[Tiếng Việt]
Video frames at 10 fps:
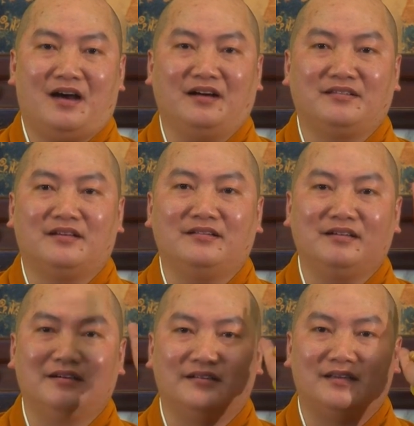ơn những
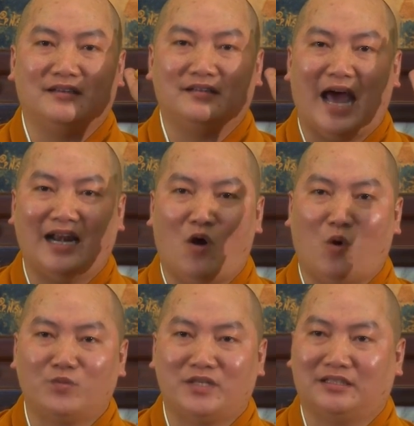người anh
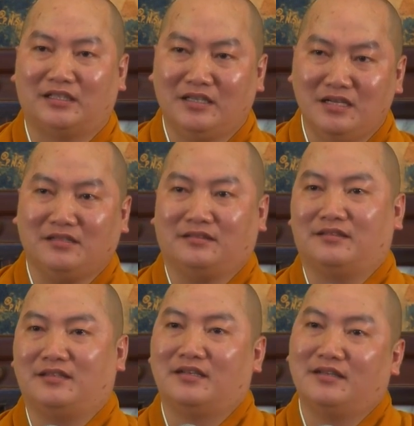hùng dựng nước,
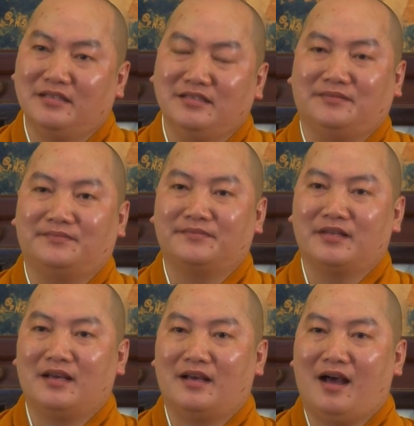giữ nước,
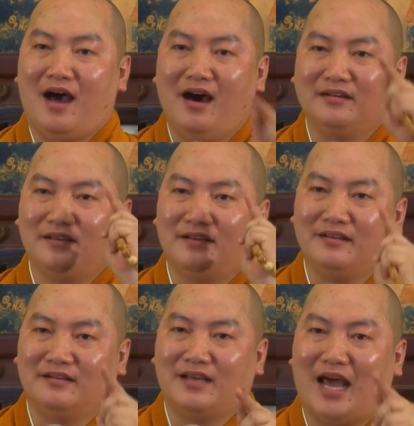ơn những
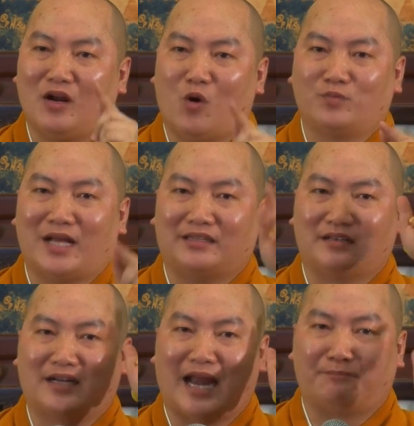người anh hùng đã
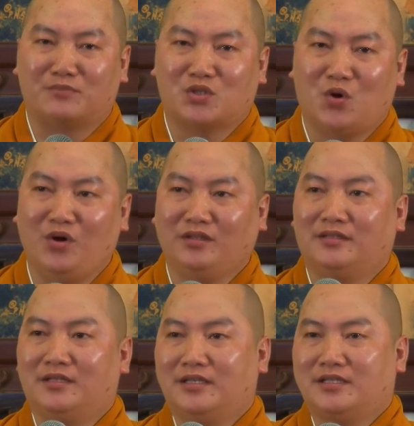từng nằm xuống
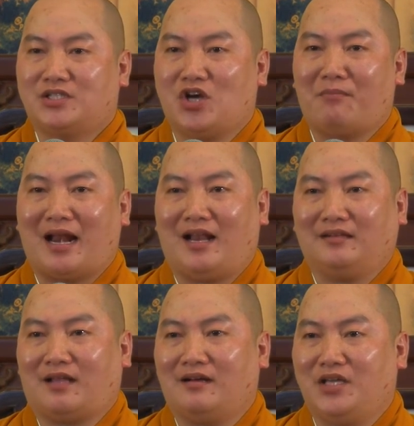cho mảnh
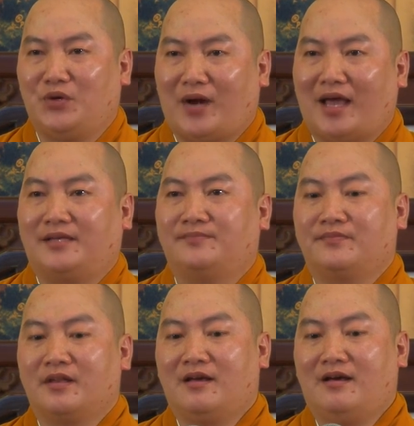đất thân yêu này,
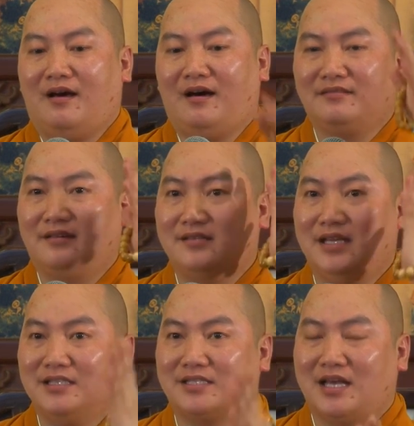ơn những
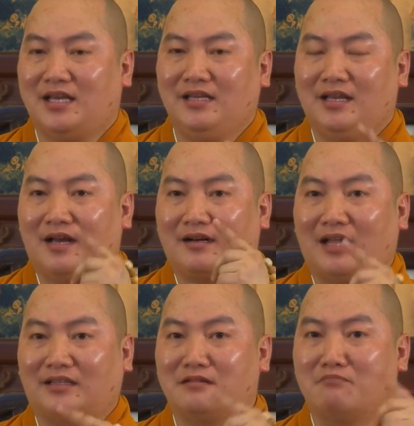chiến sĩ
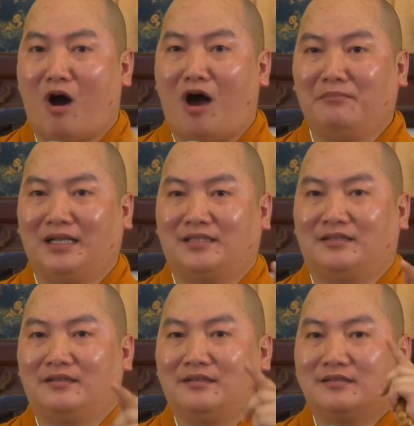đã từng bỏ mình
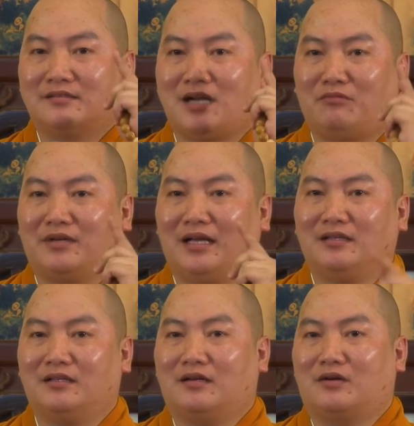trong
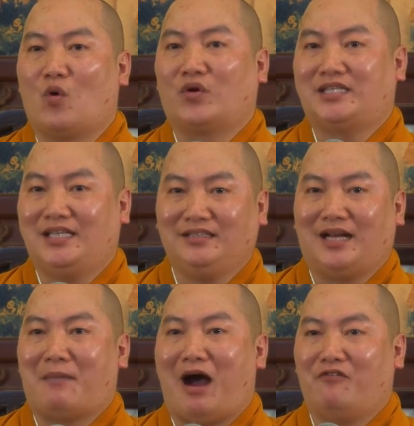cái cuộc chiến
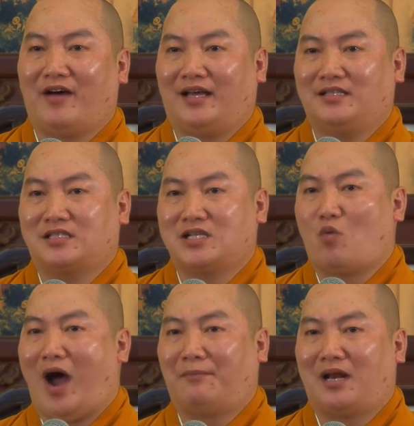để bảo vệ sự
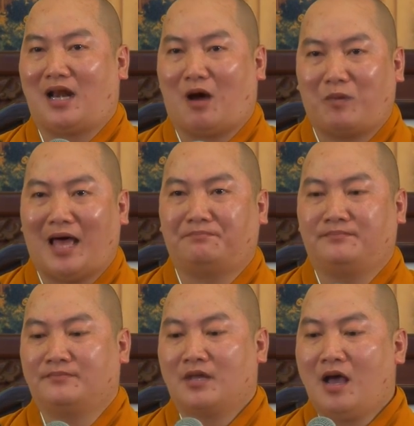hòa bình độc
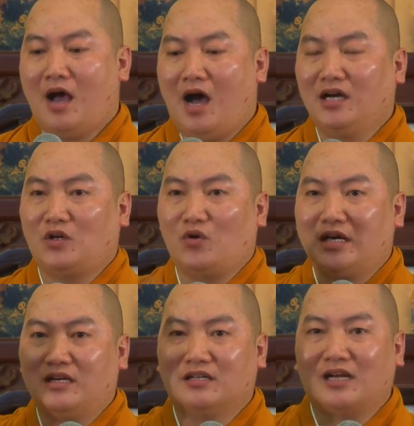lập, ơn của
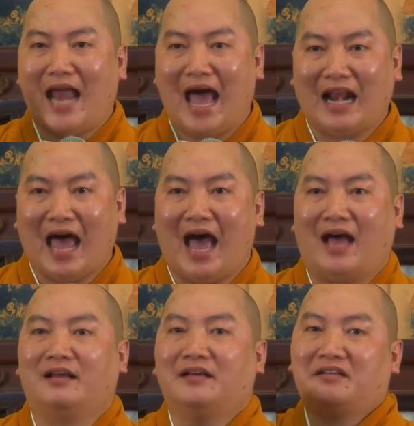những người đang
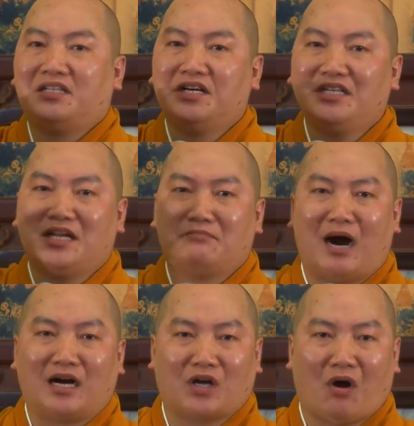là giữ gìn
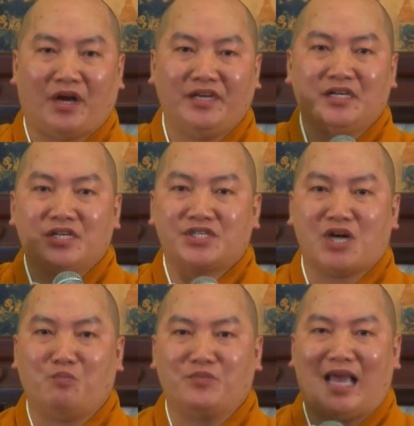bờ cõi
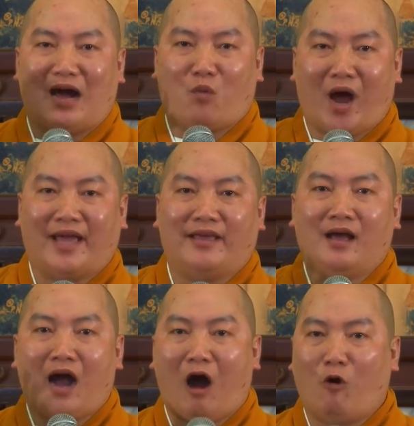trong và ngoài,
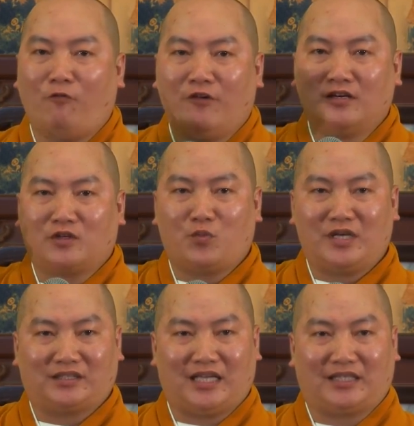hậu phương cũng
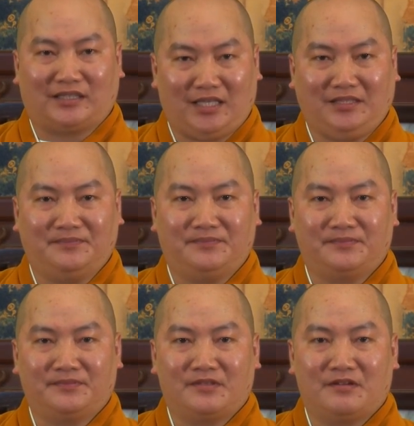như tiền tuyến.
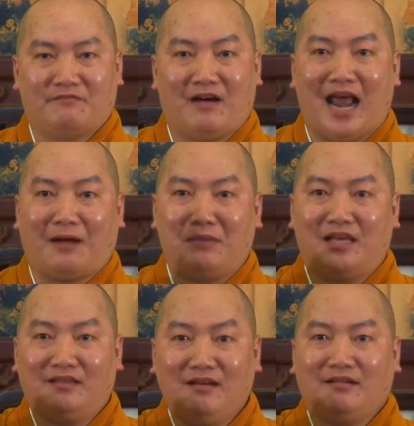Và đặc
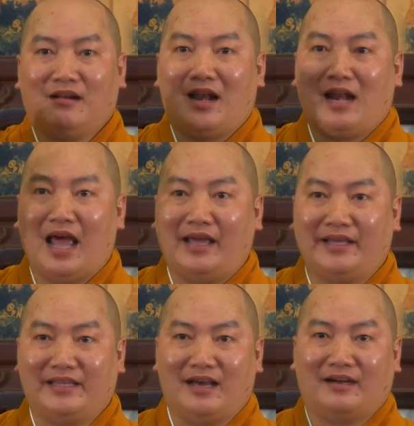biệt nhất là
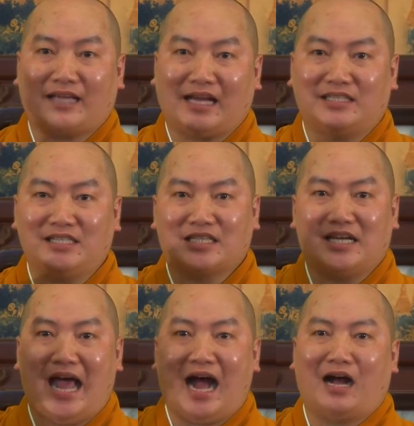hiện giờ các chiến
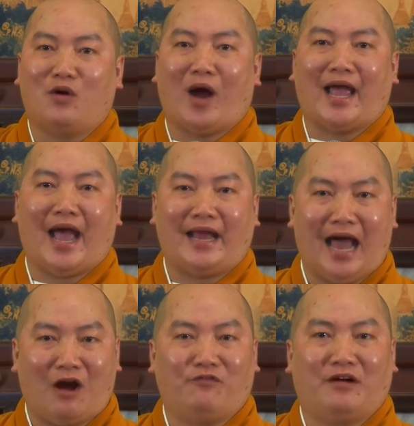sĩ đang ở ngoài hải
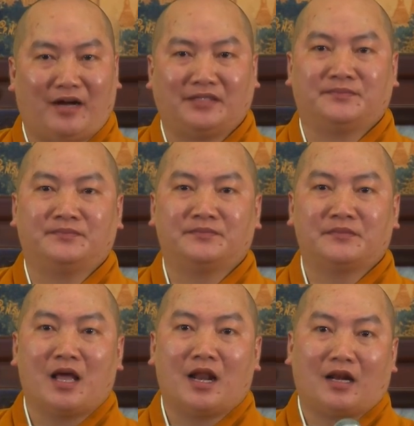đảo, vân vân.
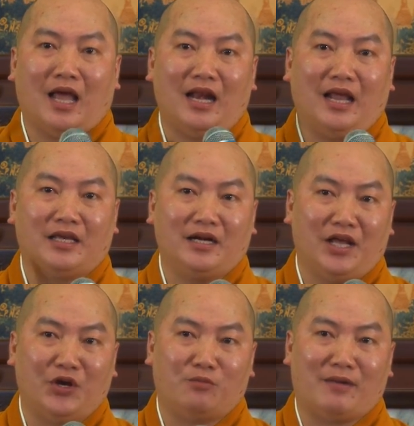Đây là những
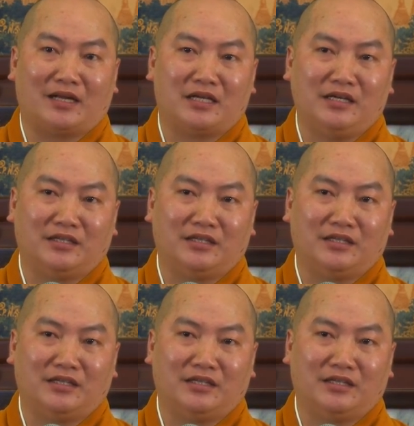điều mà những